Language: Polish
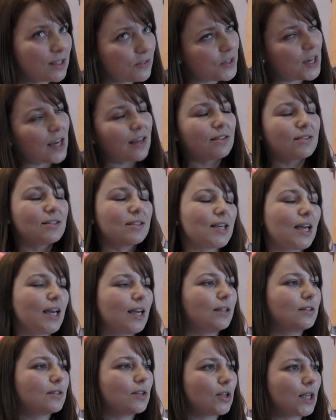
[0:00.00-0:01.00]
coraz
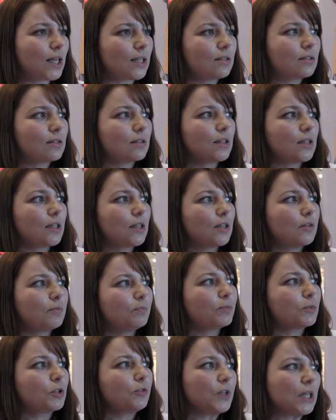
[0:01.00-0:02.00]
więcej, coraz
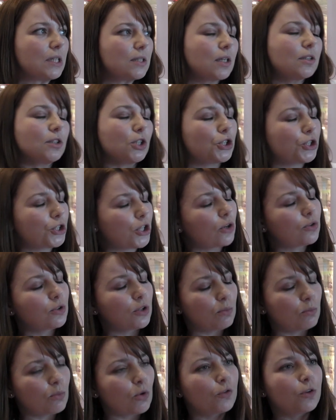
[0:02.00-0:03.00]
y, więcej też się o
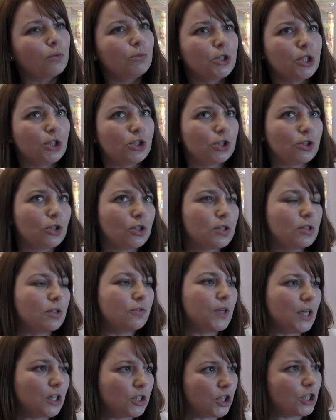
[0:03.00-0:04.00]
tym mówi. Myślę, że to
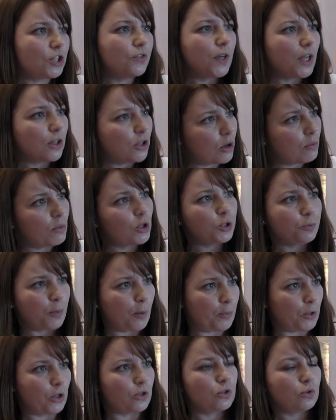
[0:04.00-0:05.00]
jest większa świadomość
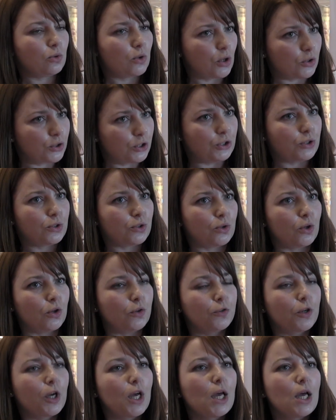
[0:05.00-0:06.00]
po prostu
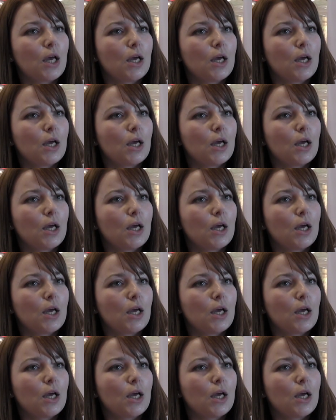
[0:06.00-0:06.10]
rodziców.